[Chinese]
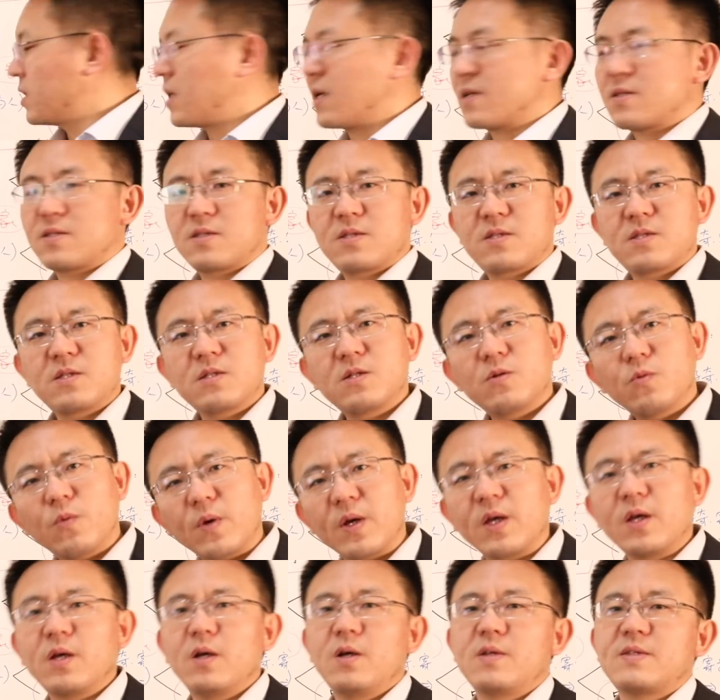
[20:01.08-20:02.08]
的思
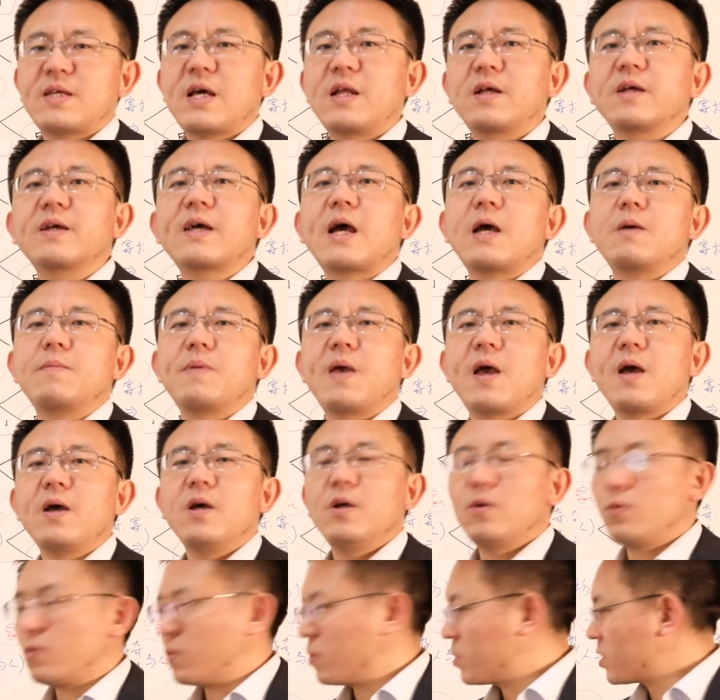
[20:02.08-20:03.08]
维才能改变，
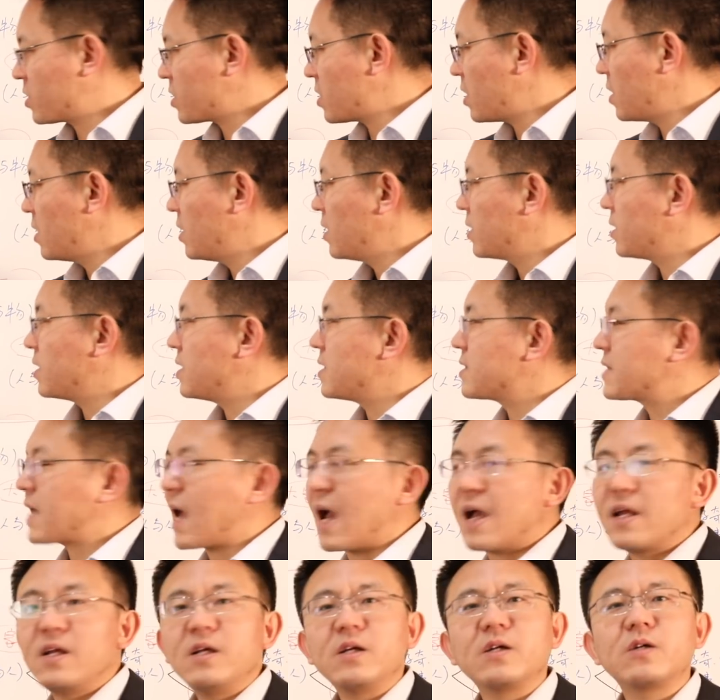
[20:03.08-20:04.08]
于是你
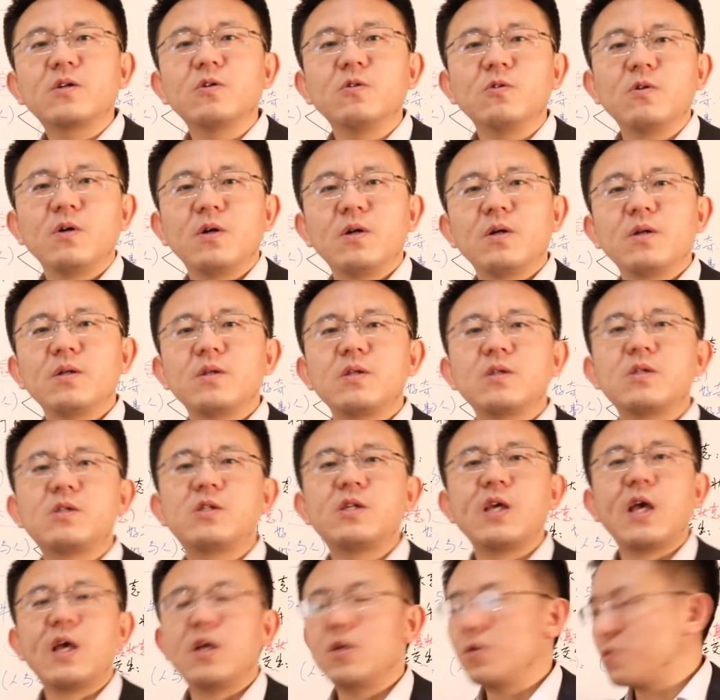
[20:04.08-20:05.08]
才能够
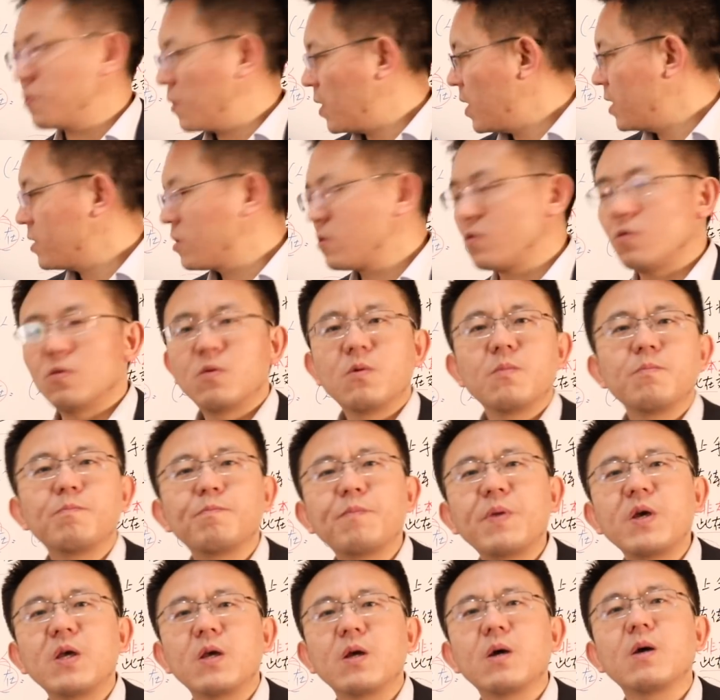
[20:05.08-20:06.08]
解决这种
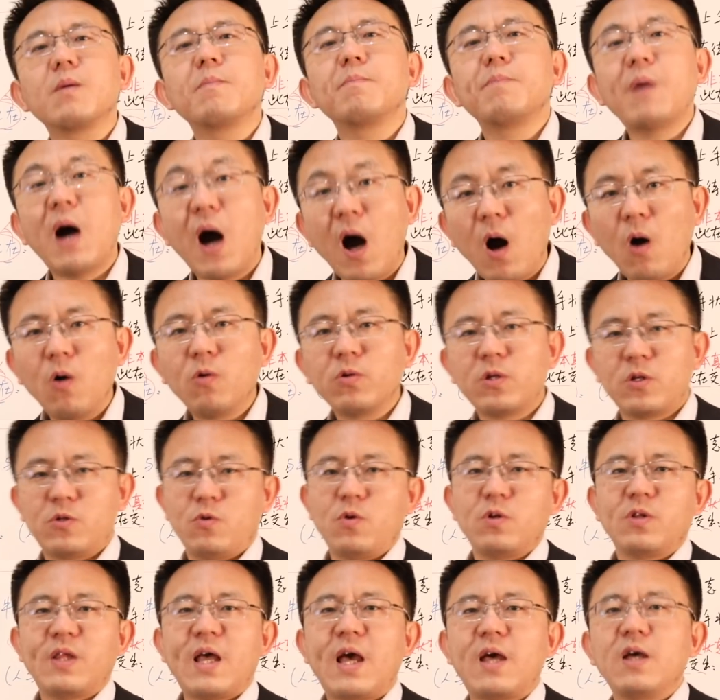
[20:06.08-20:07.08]
被抛的
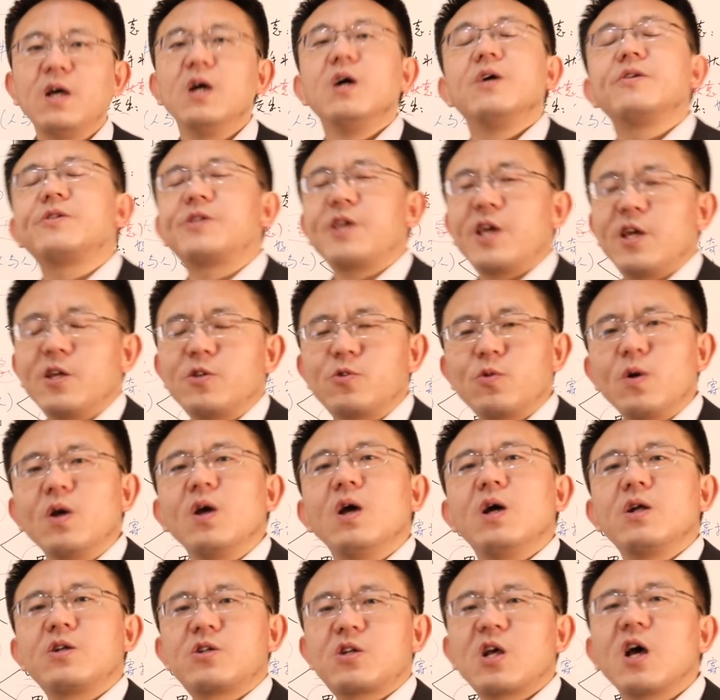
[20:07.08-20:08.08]
状态，解决
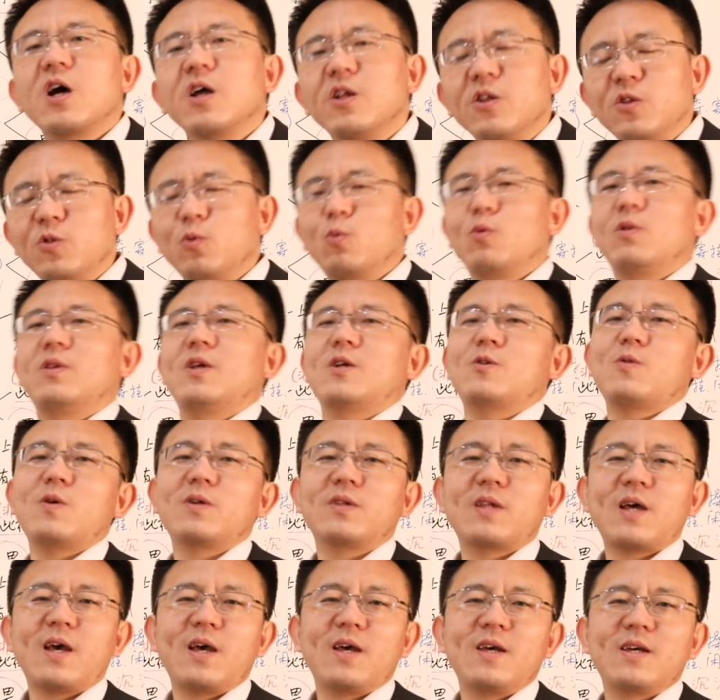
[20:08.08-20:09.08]
沉沦的状
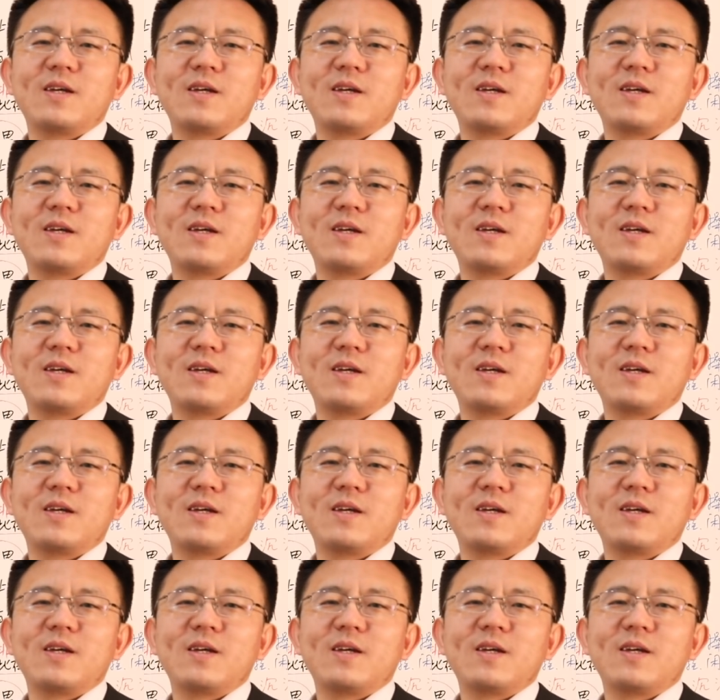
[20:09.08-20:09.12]
态。